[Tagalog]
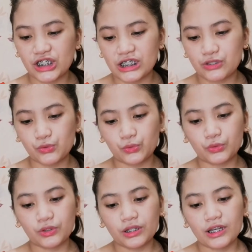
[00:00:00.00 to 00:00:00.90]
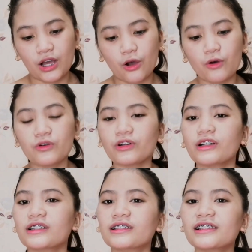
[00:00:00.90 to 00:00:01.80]
Jisoo. Oh,
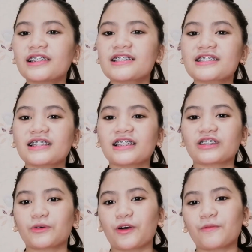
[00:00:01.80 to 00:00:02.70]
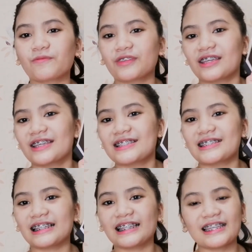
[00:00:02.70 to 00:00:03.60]
gagawin ni Lisa dito
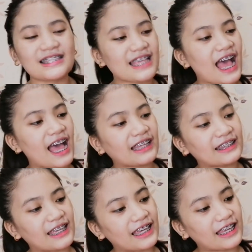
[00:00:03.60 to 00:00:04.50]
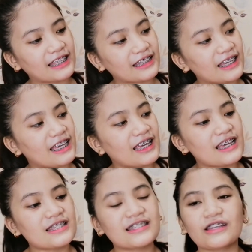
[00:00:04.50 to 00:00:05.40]
si Lisa, then
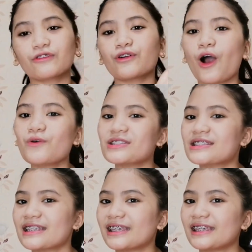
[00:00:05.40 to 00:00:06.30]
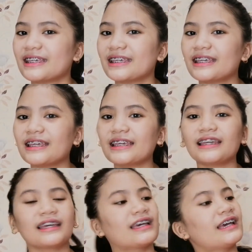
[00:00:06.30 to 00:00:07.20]
si Rosie.
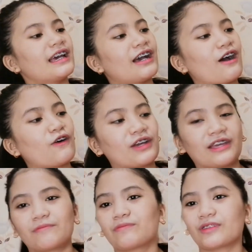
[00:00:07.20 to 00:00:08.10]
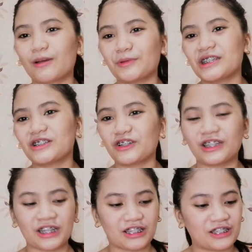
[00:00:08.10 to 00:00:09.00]
Okay, kapatid ko
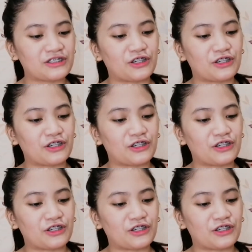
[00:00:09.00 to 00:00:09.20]
narinig.